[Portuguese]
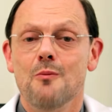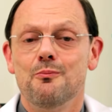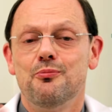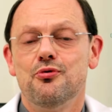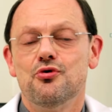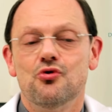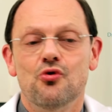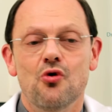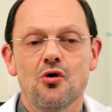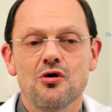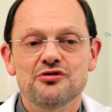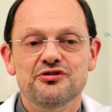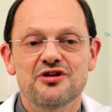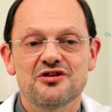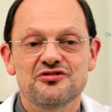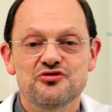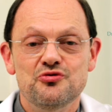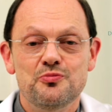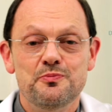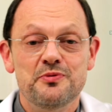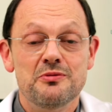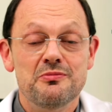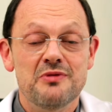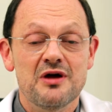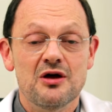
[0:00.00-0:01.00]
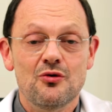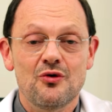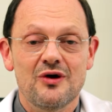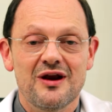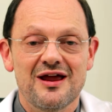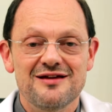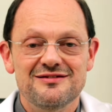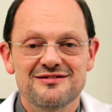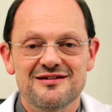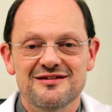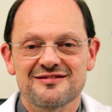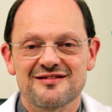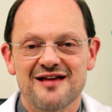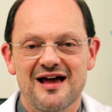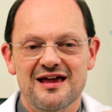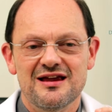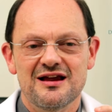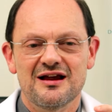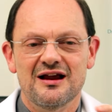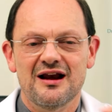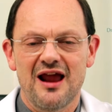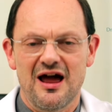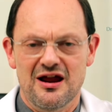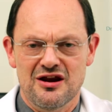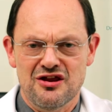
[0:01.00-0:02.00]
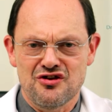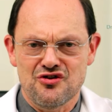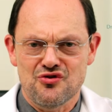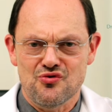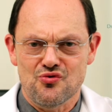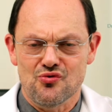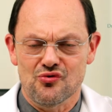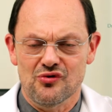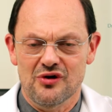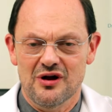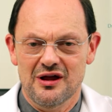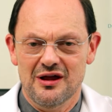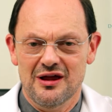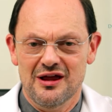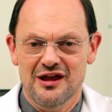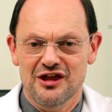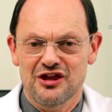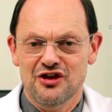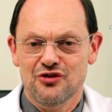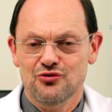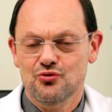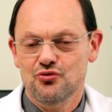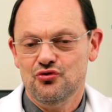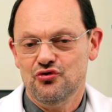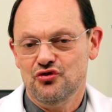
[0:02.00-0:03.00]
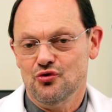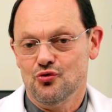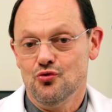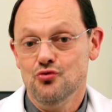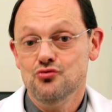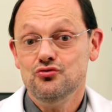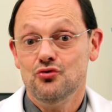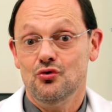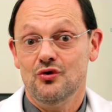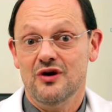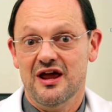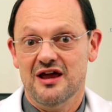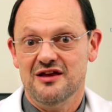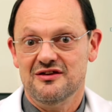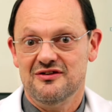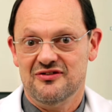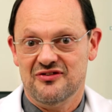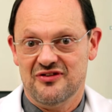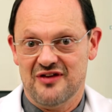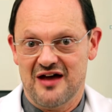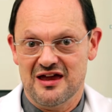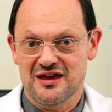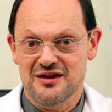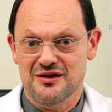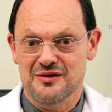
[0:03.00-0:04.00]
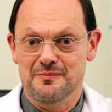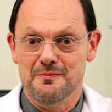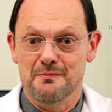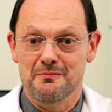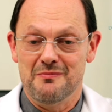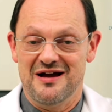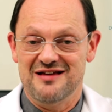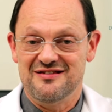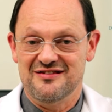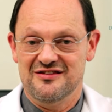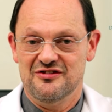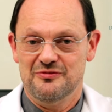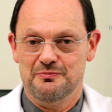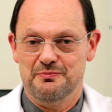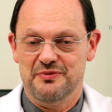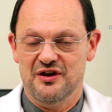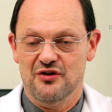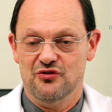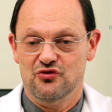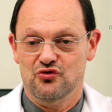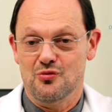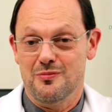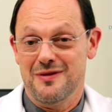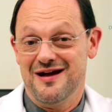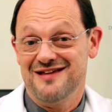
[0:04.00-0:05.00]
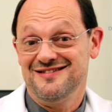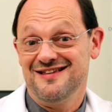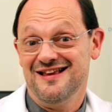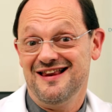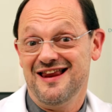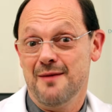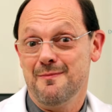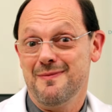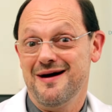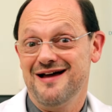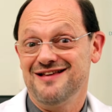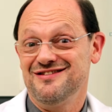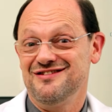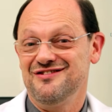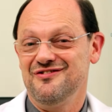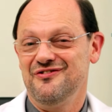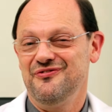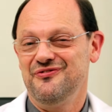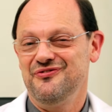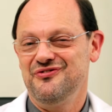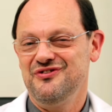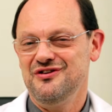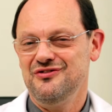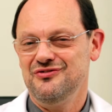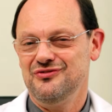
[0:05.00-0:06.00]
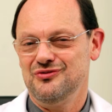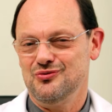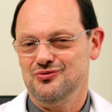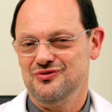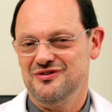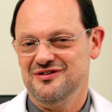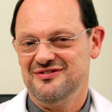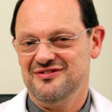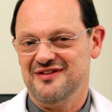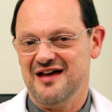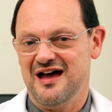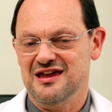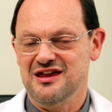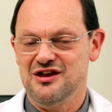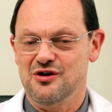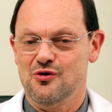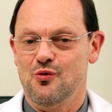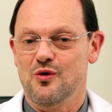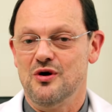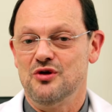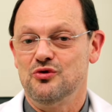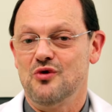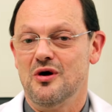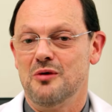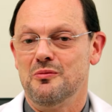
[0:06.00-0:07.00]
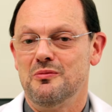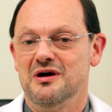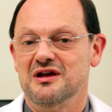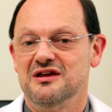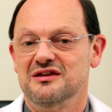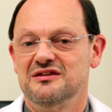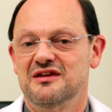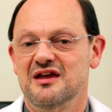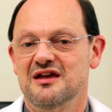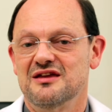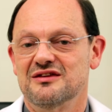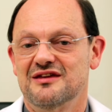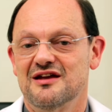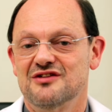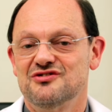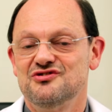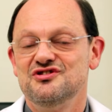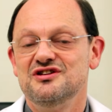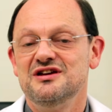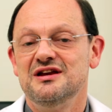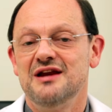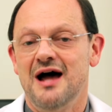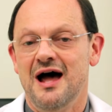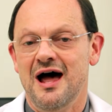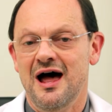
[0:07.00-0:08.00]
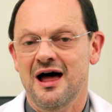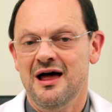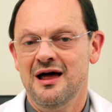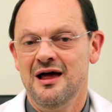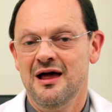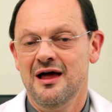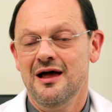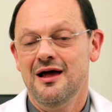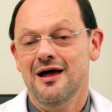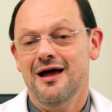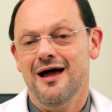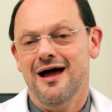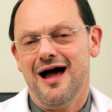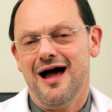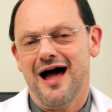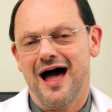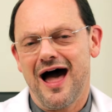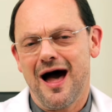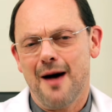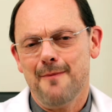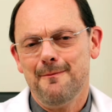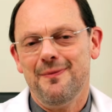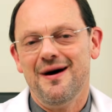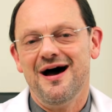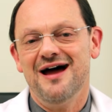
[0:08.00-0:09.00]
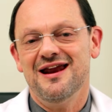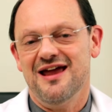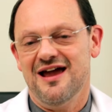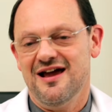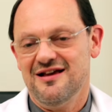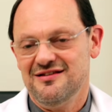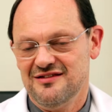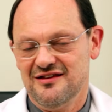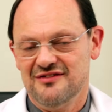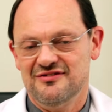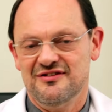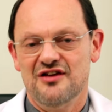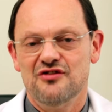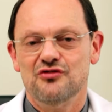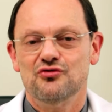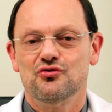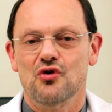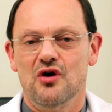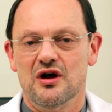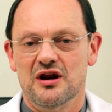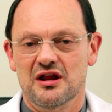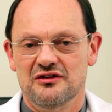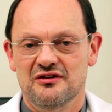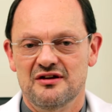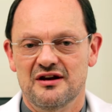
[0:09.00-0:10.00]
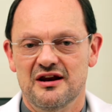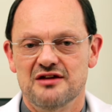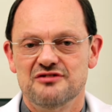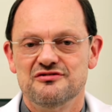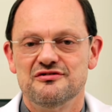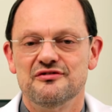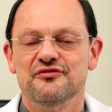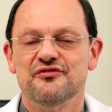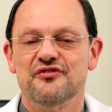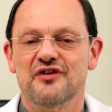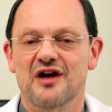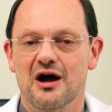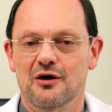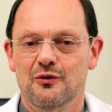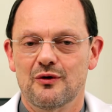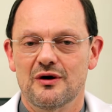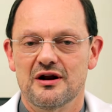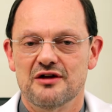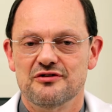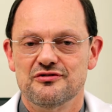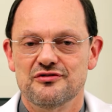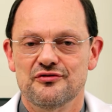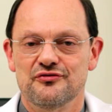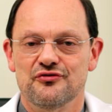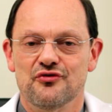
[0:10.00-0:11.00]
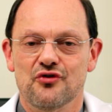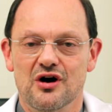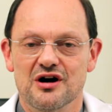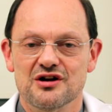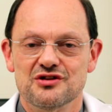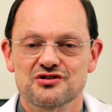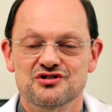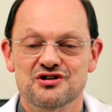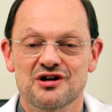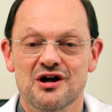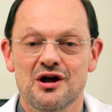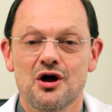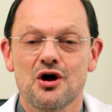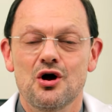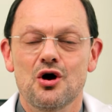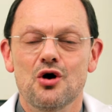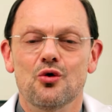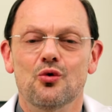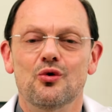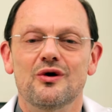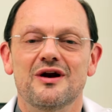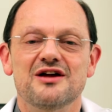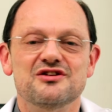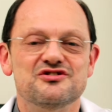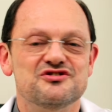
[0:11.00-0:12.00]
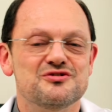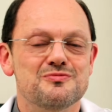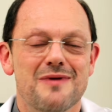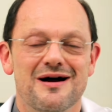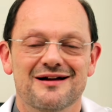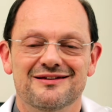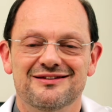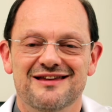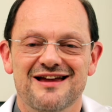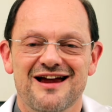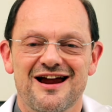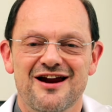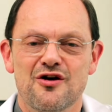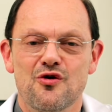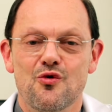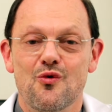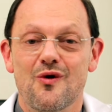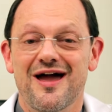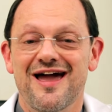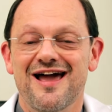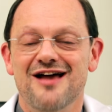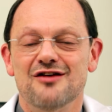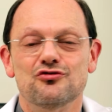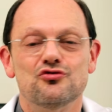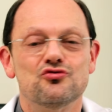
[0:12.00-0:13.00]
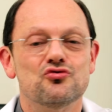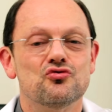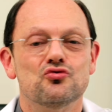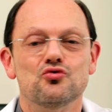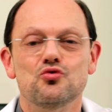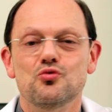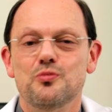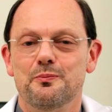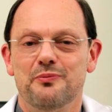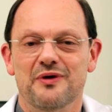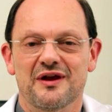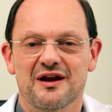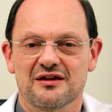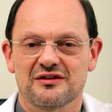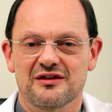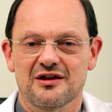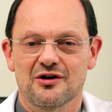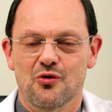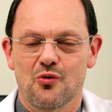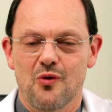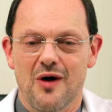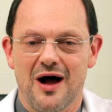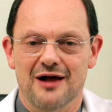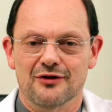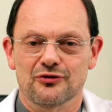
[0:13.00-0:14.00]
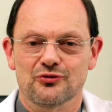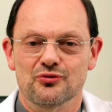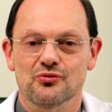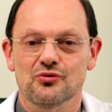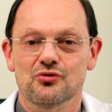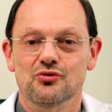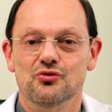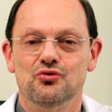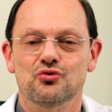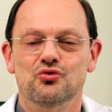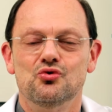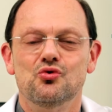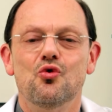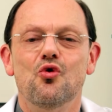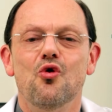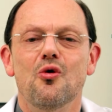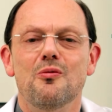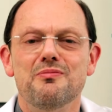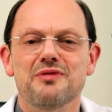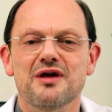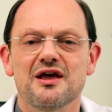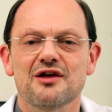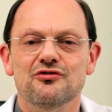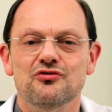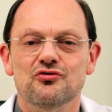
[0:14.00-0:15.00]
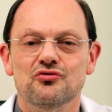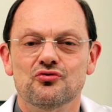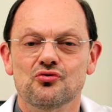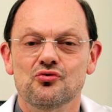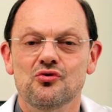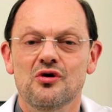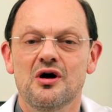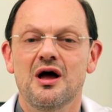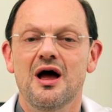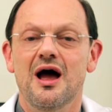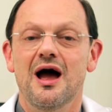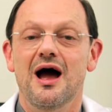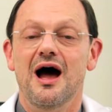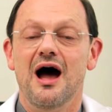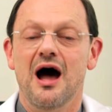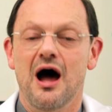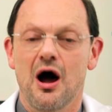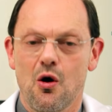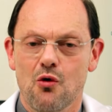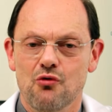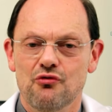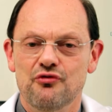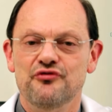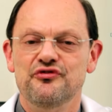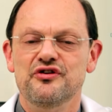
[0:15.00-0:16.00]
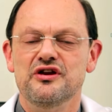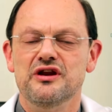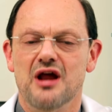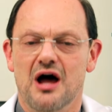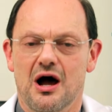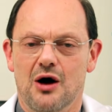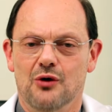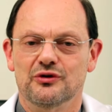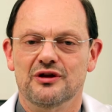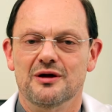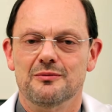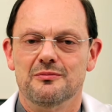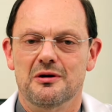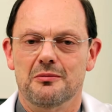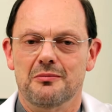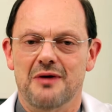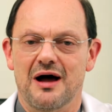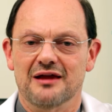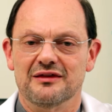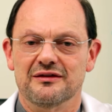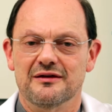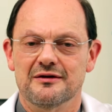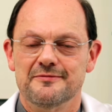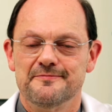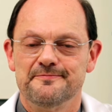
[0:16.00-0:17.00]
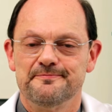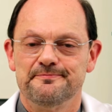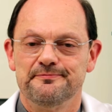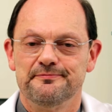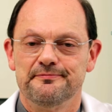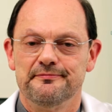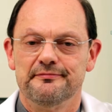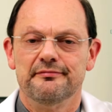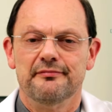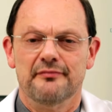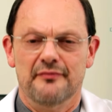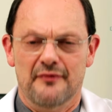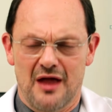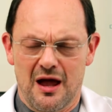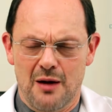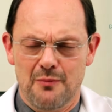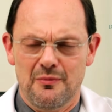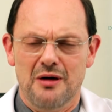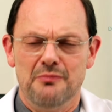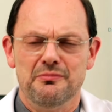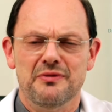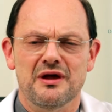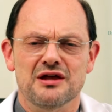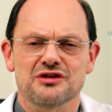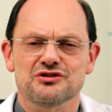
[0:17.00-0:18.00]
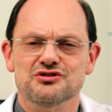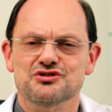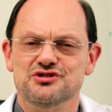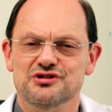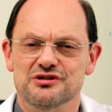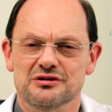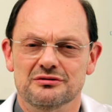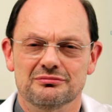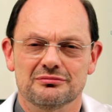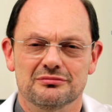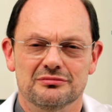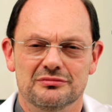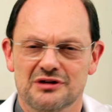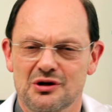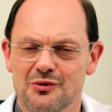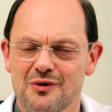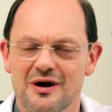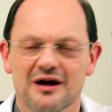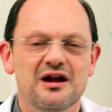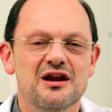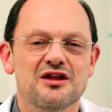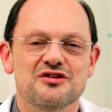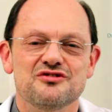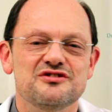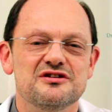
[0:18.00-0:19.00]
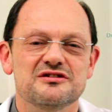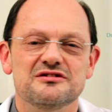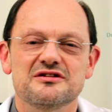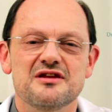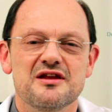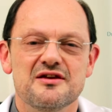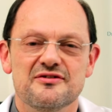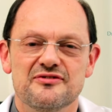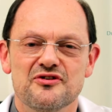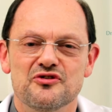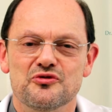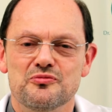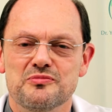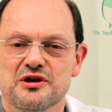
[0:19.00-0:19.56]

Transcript: por conta do primeiro leite sair clarinho e do segundo leite sair mais espesso, mas ele é mais difícil de sair quando a mãe tenta tirar, aparece essa história de leite fraco e leite forte. O leite materno é super adequado, do começo ao final da mamada. Amamente, não acredite nesses